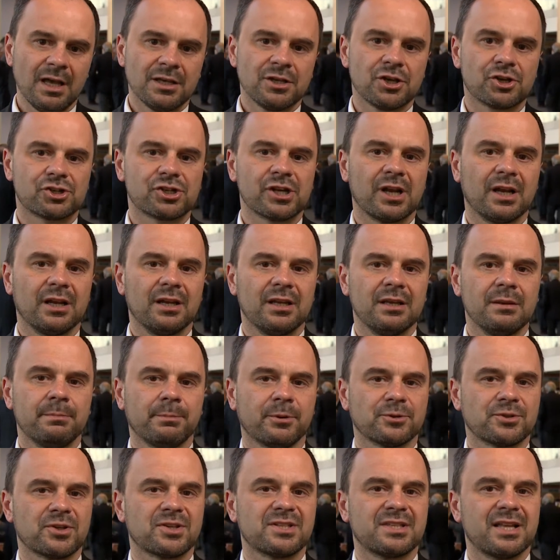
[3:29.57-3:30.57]
Jeżeli
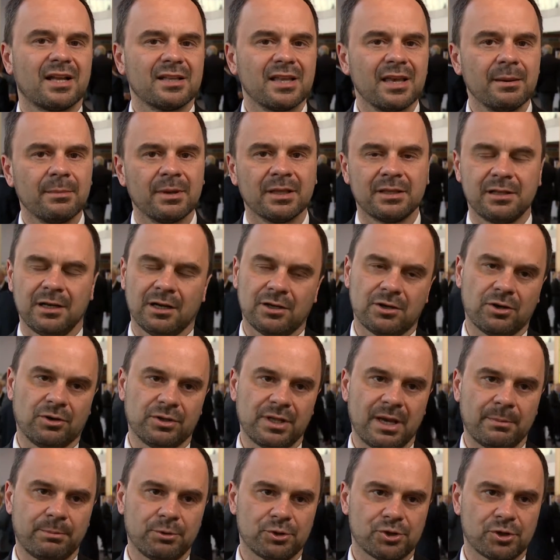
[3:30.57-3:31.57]
pozostaniemy tylko
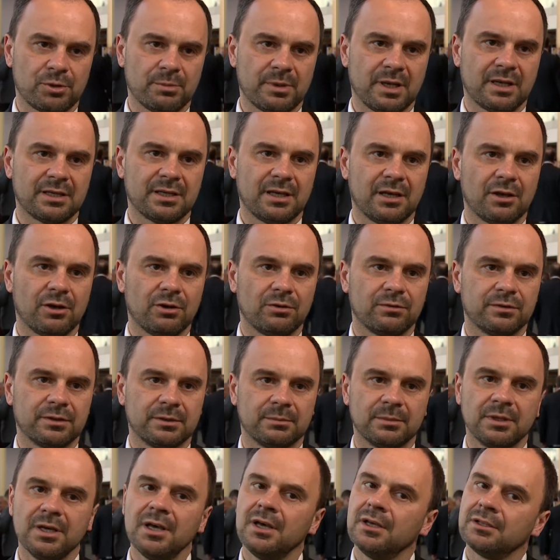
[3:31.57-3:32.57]
na poziomie
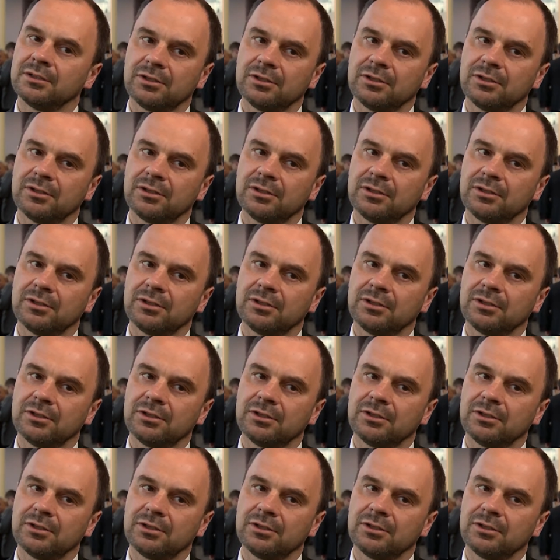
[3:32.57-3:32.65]
krajowym,